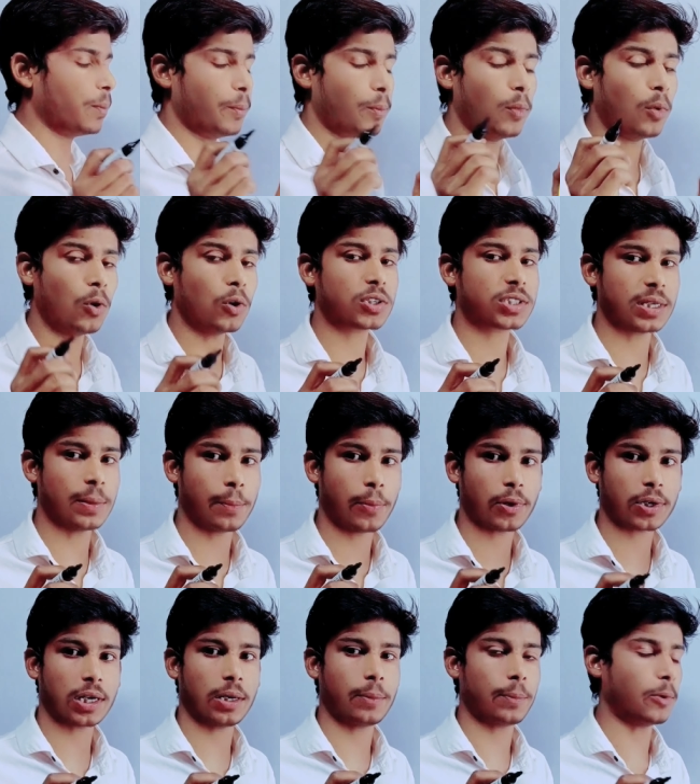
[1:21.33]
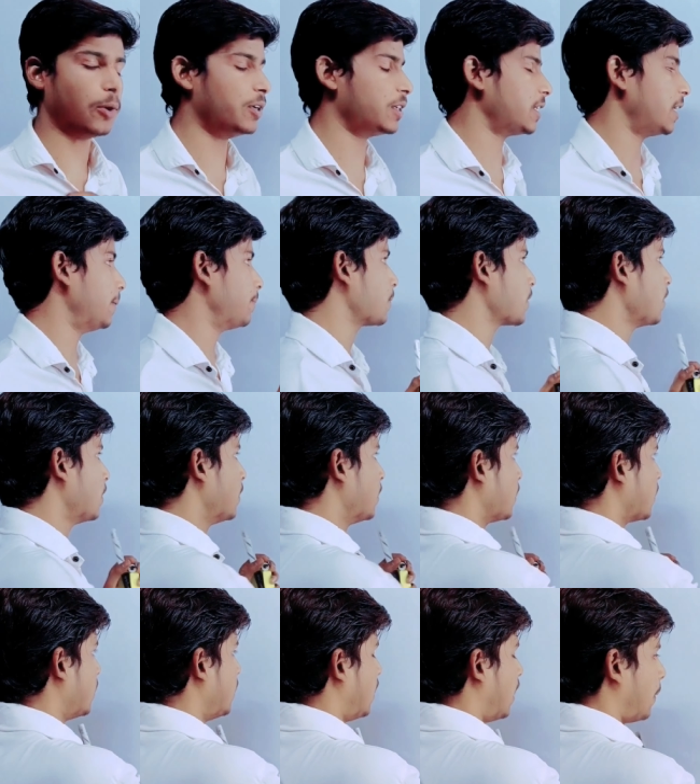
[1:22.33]
मोस्ट इम्पॉर्टेंट पॉइंट है
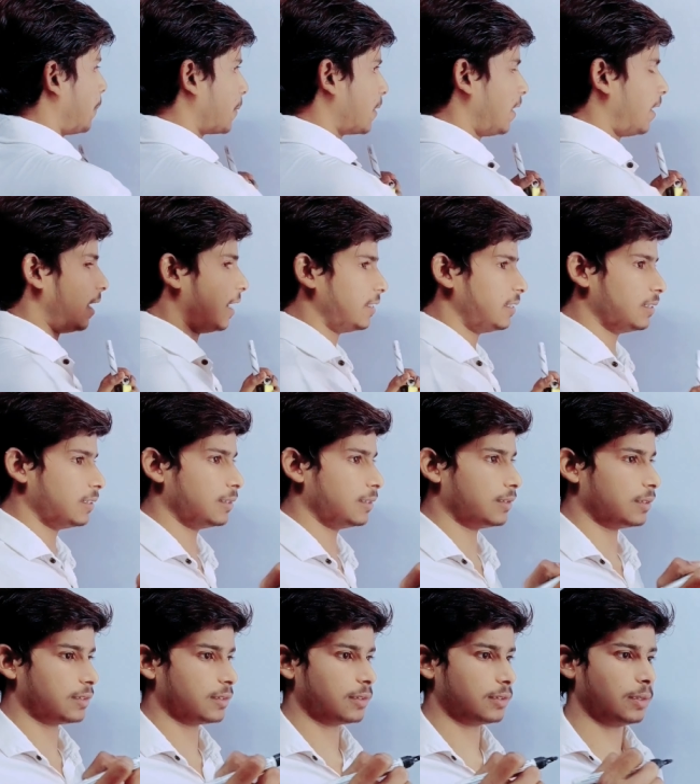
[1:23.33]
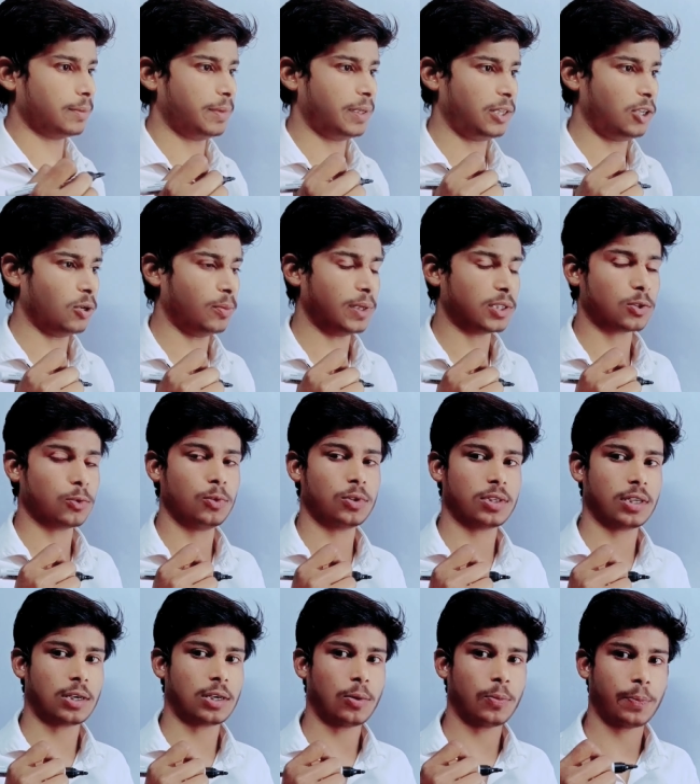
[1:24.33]
कि आपका आज वीडियो मैं शूट
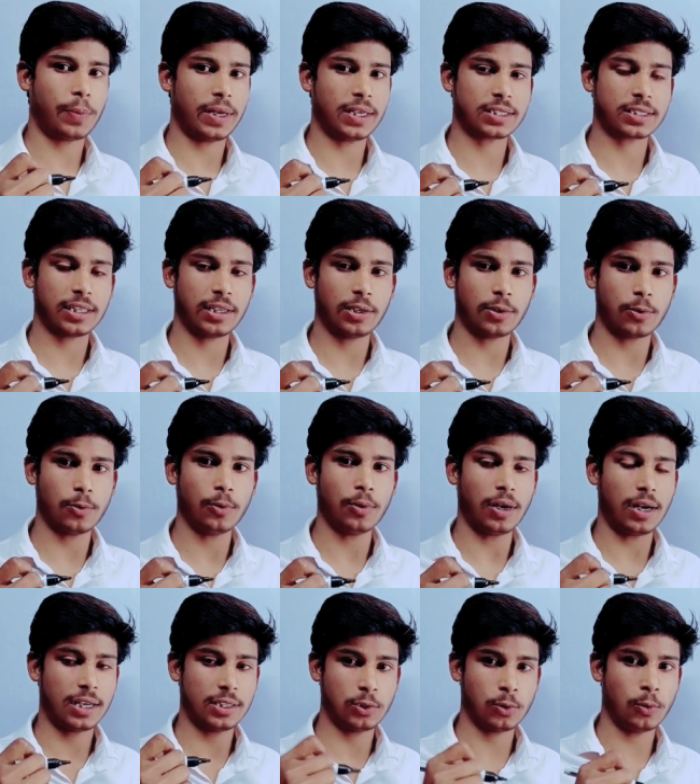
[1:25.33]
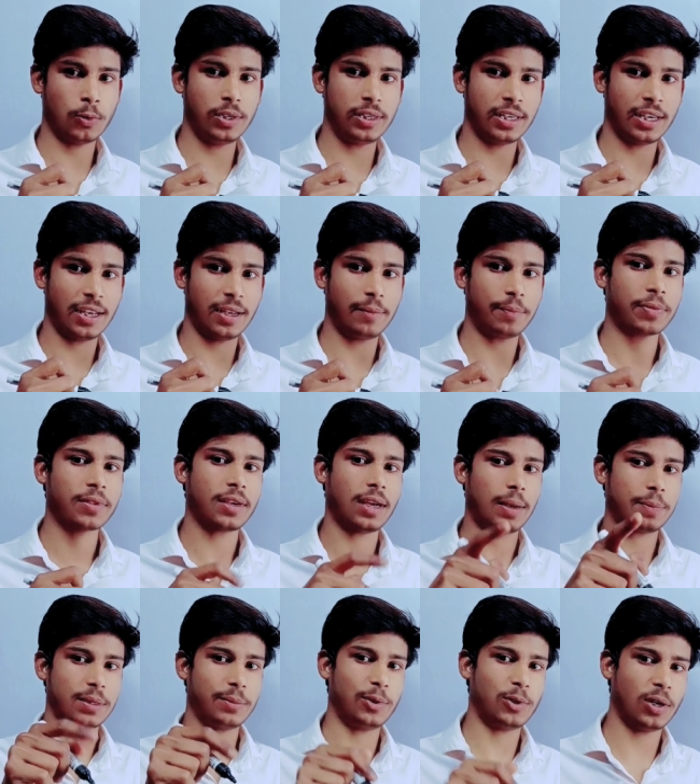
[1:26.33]
कर रहा हूँ पाँच तारीख को आज होली है आप
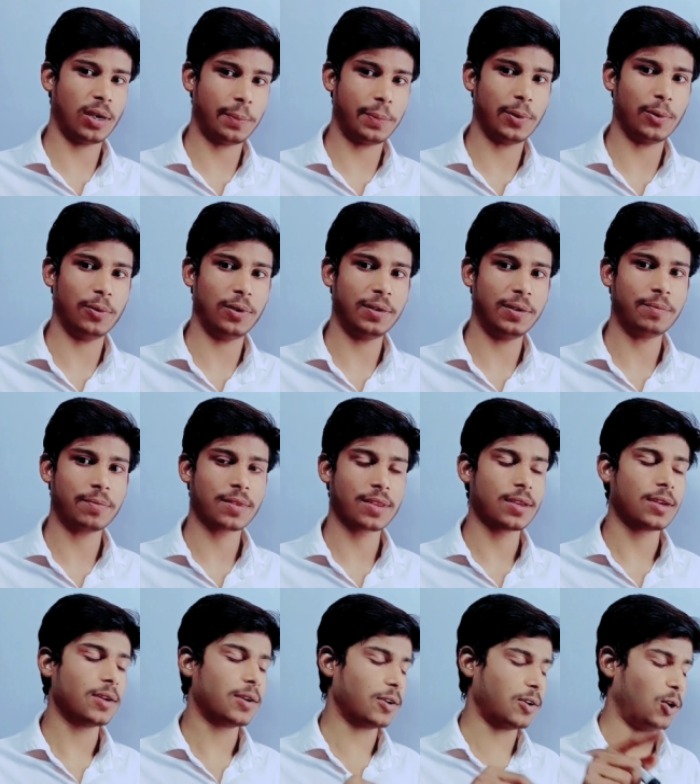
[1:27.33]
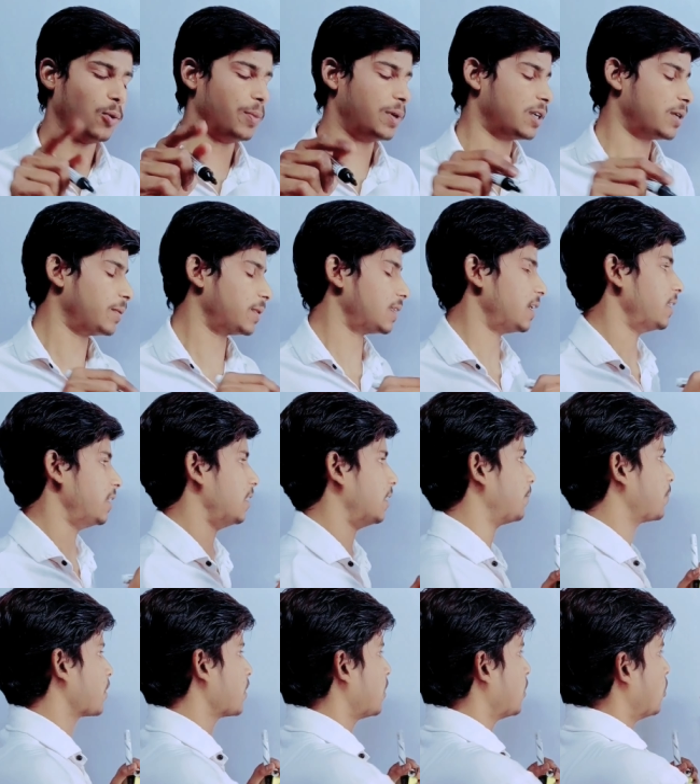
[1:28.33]
सभी को हैप्पी होली कमेंट में बता देना
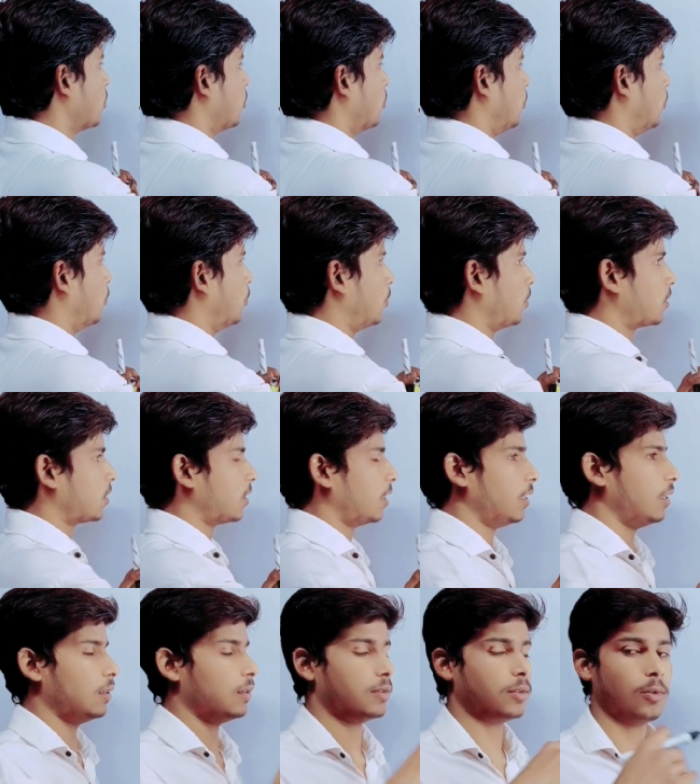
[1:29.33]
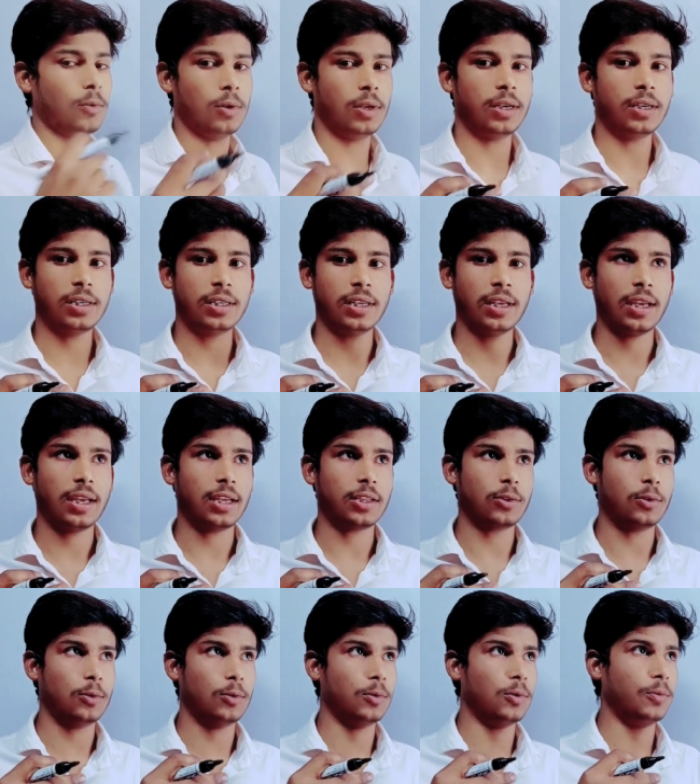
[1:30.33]
और कल धूलहंडी है
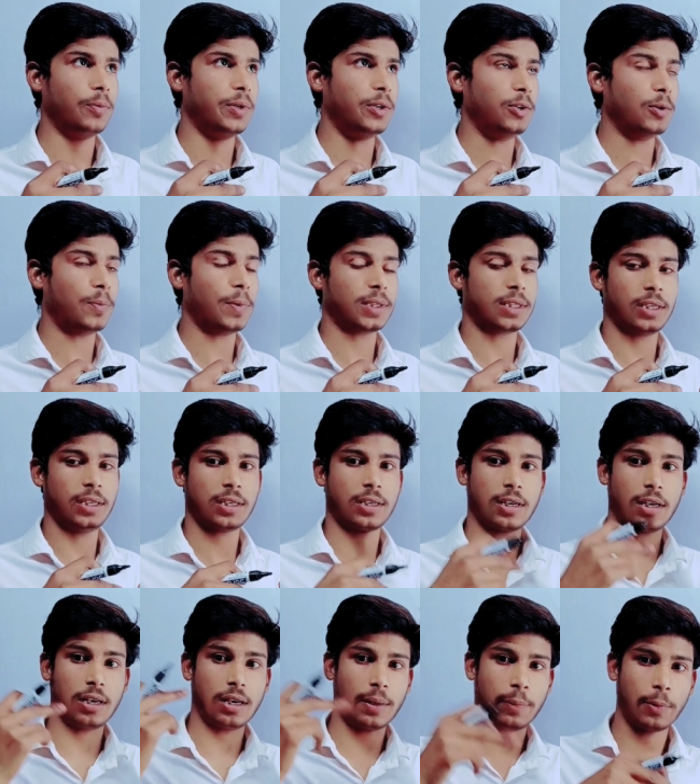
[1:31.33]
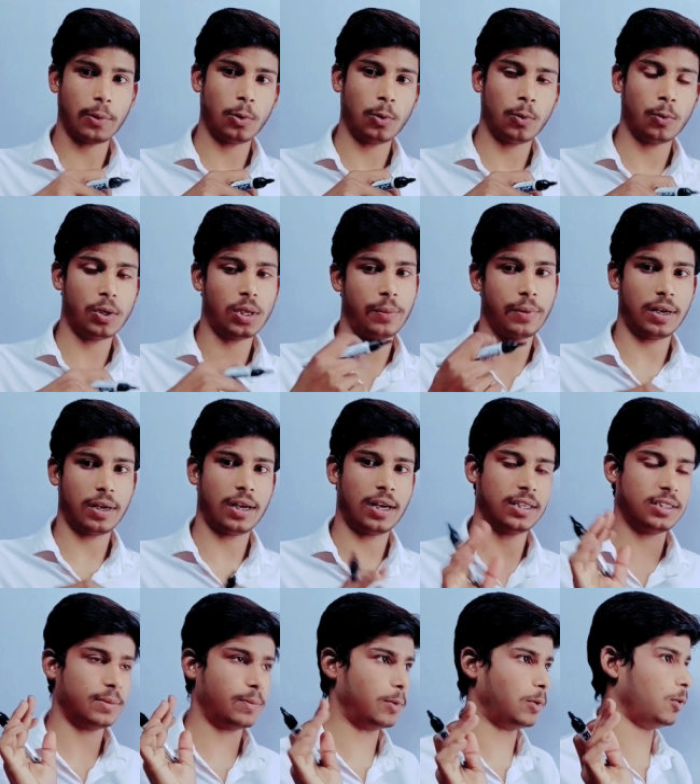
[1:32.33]
तो वीडियो पता नहीं कल अपलोड हो या फिर
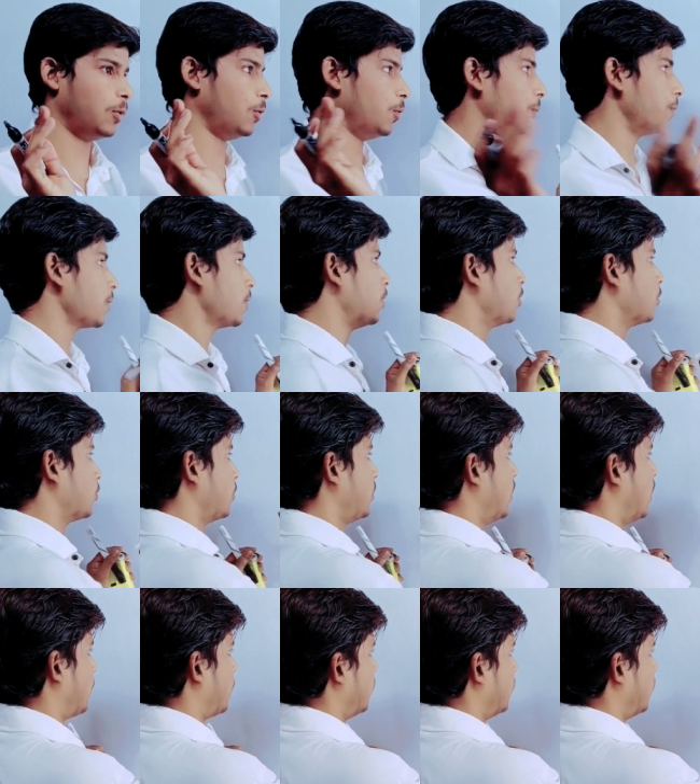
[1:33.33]
आज अपलोड हो तो यहाँ पर